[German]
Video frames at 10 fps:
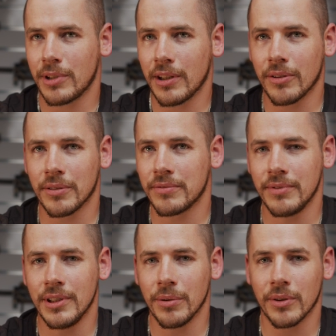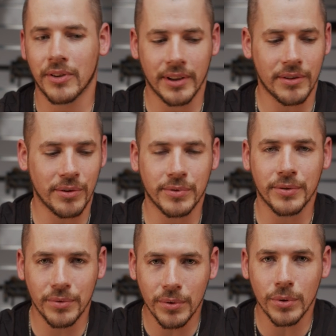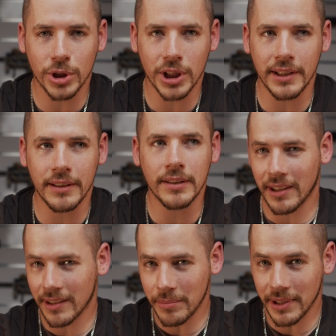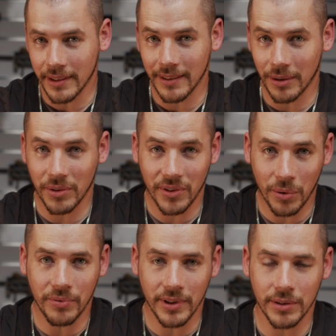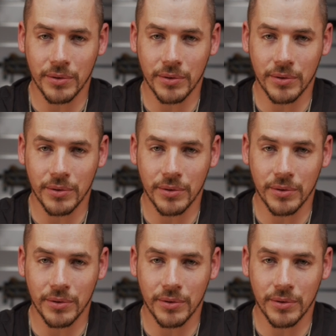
Techsoft-Videos dann zur Verfügung stellen. Begadi bietet ja auch sau viele